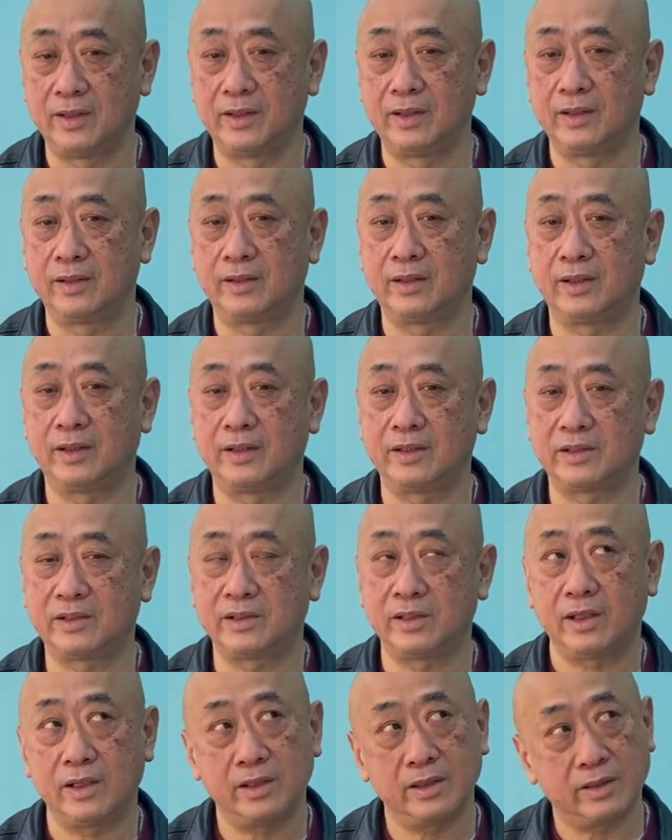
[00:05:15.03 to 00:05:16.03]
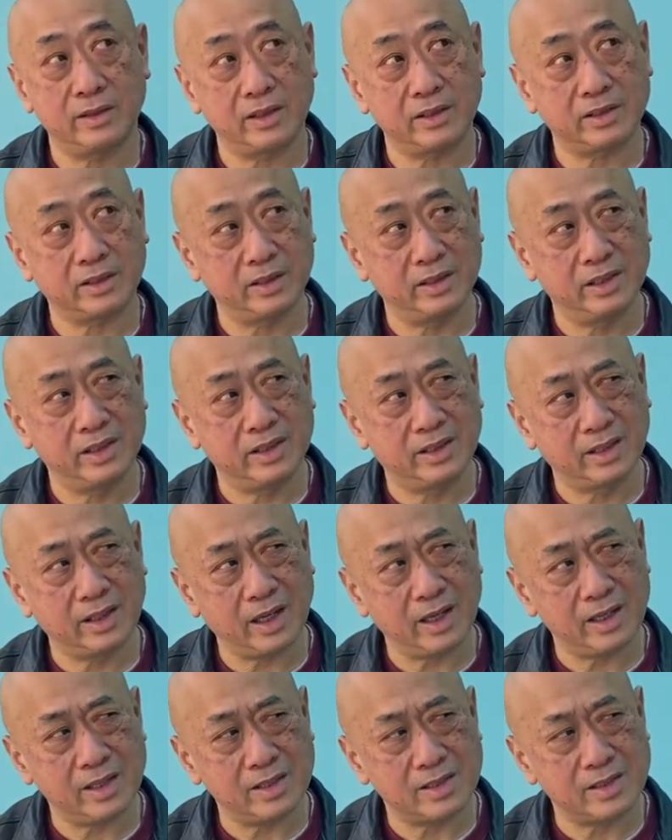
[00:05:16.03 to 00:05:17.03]
で試合確かに
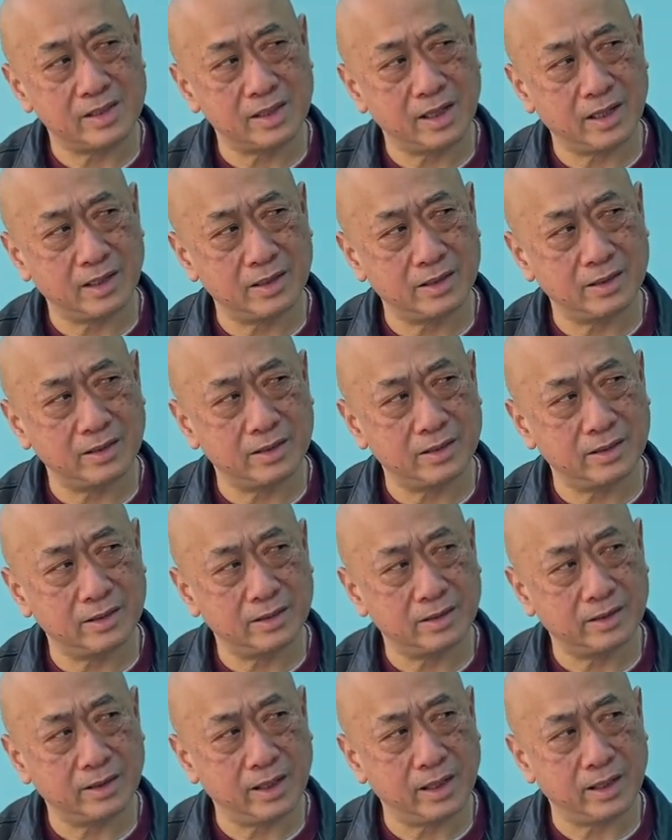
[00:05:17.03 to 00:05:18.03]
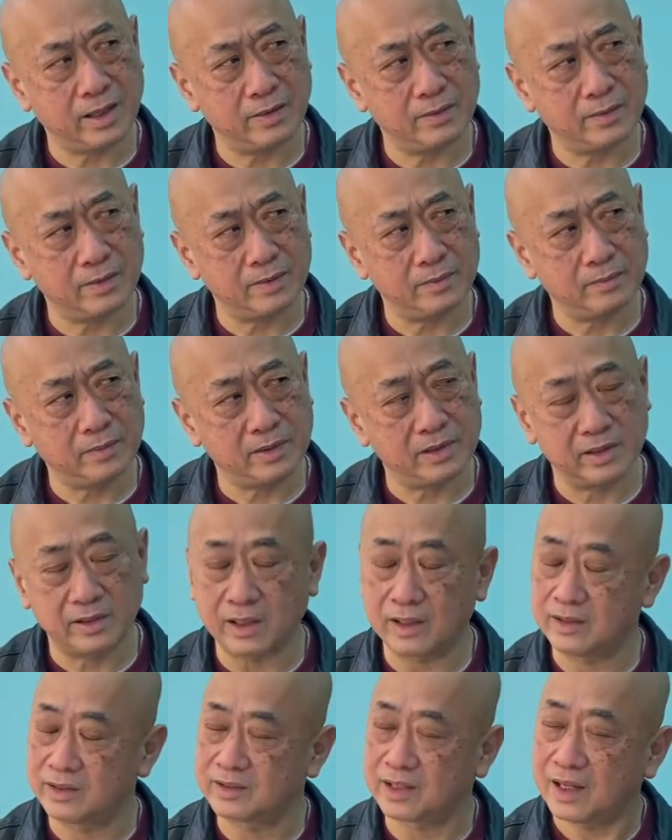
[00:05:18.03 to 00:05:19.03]
たいさんで、まあ、にた
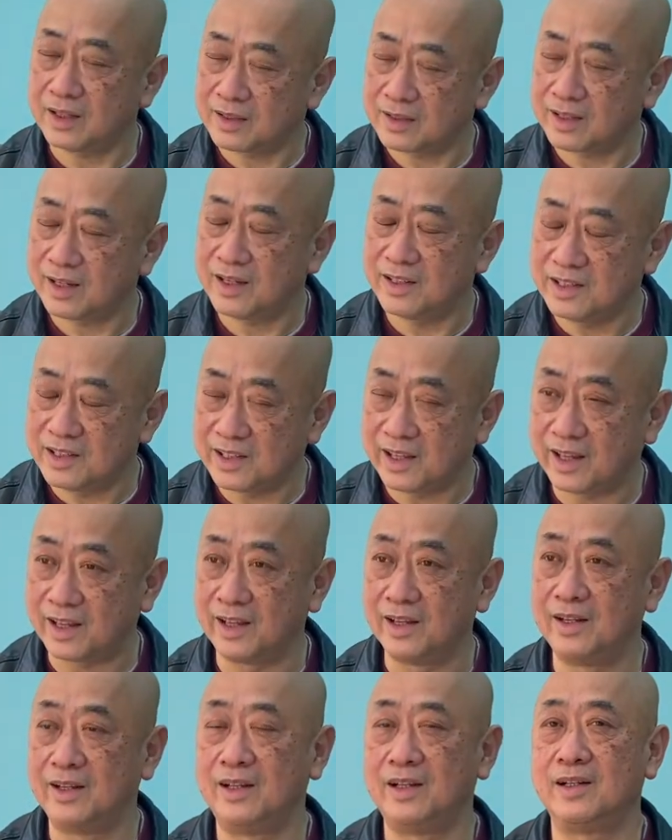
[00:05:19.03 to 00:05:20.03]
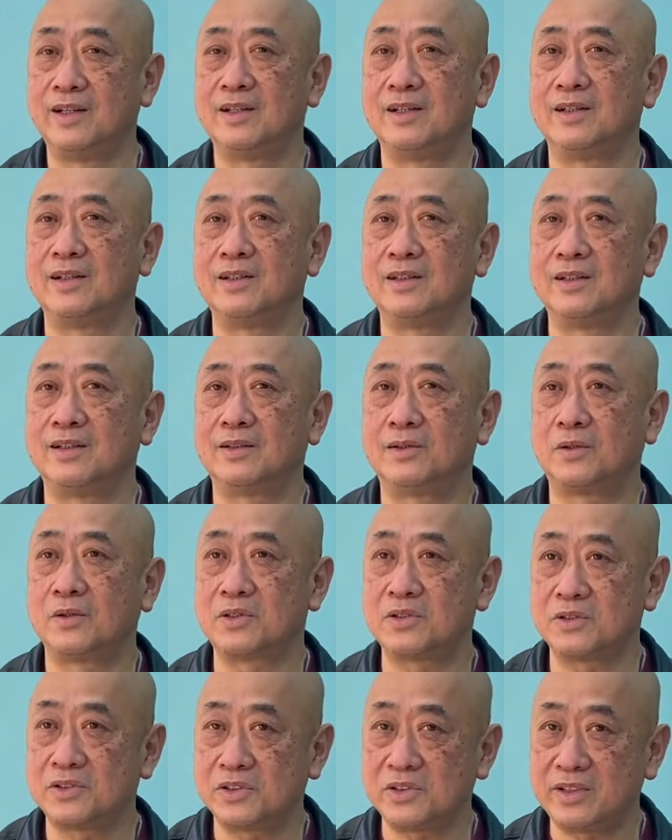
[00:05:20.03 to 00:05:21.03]
いさんたいにで鳥
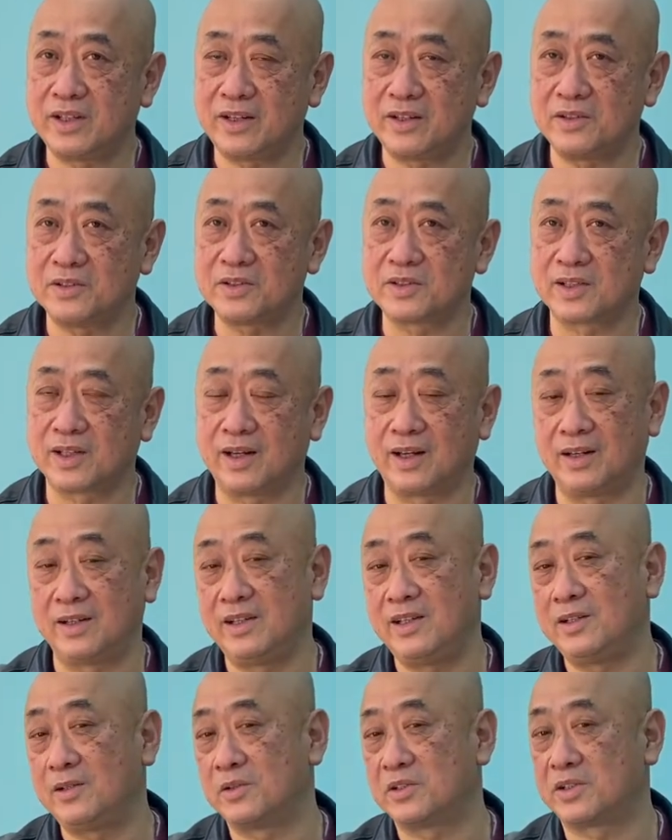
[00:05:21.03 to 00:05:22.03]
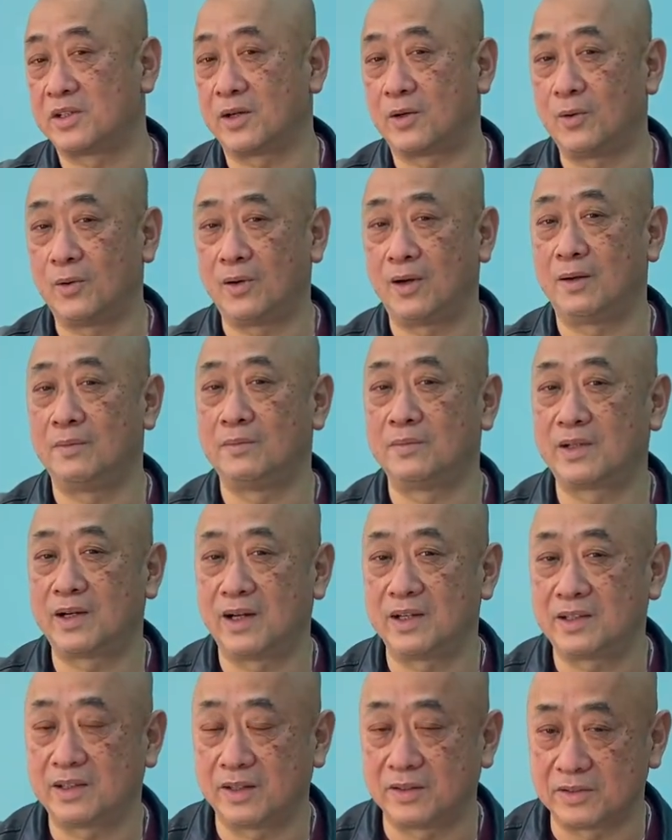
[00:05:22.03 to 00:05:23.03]
栖ジュニアユースがリードして後半を迎
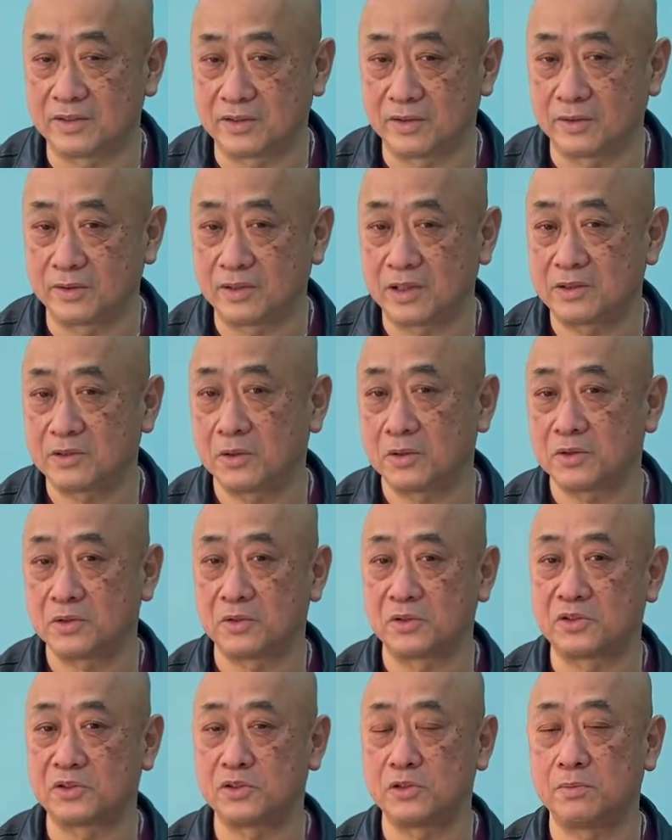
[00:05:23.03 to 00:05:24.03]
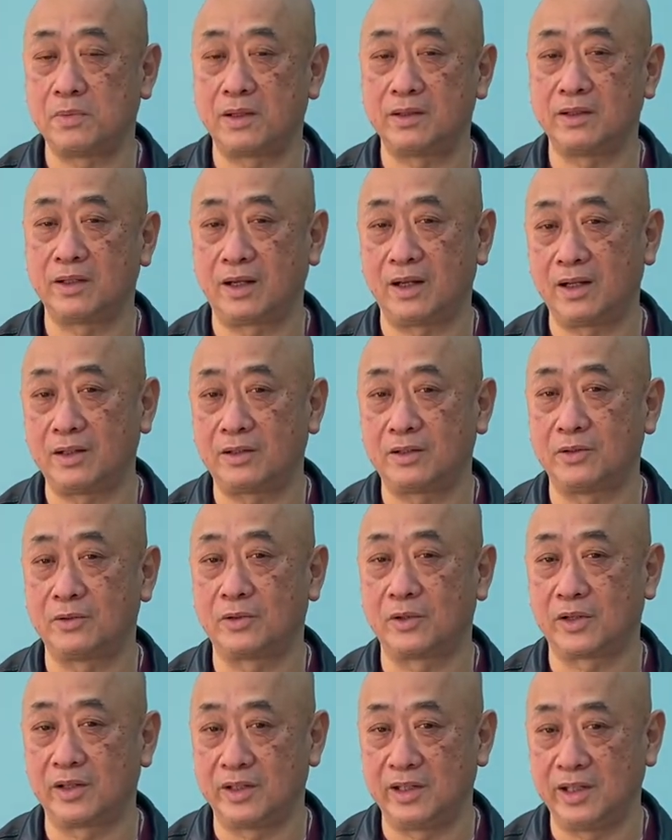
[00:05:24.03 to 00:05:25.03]
えたんですよ。でそろそろ終盤だなっていう
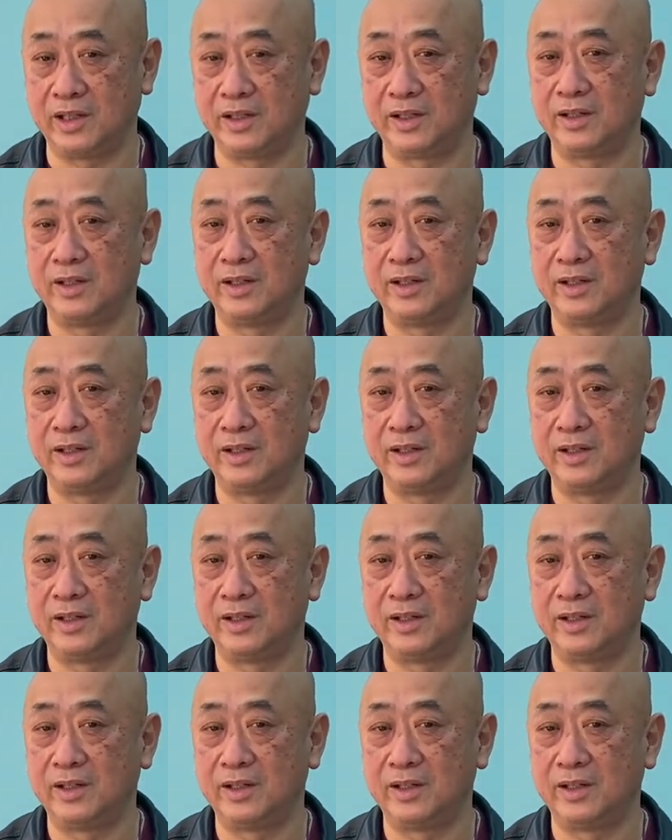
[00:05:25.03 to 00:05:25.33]
時に